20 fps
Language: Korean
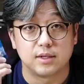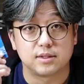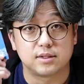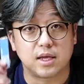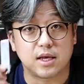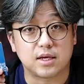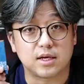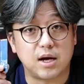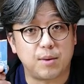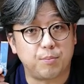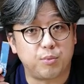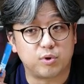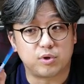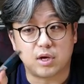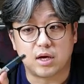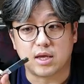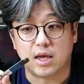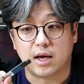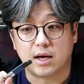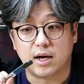
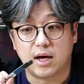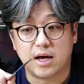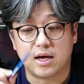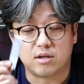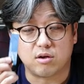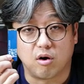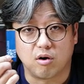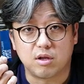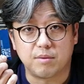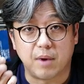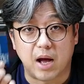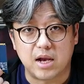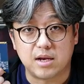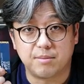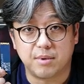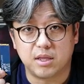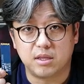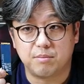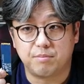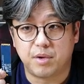생각보다 얘가 열이 많이
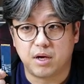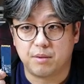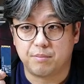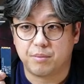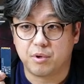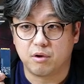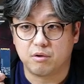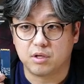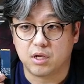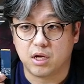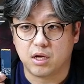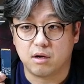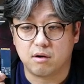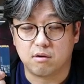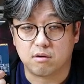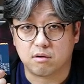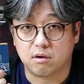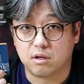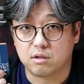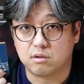받는
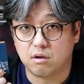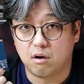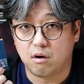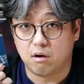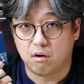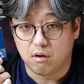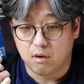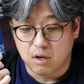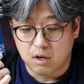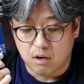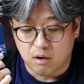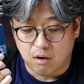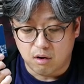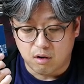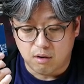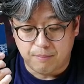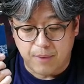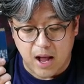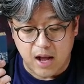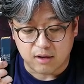편이에요. 그래서
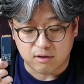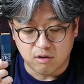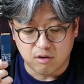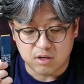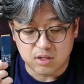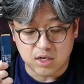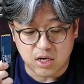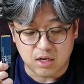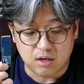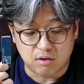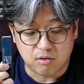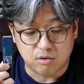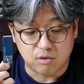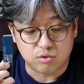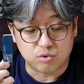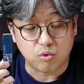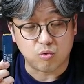어, 방열이나 이런 걸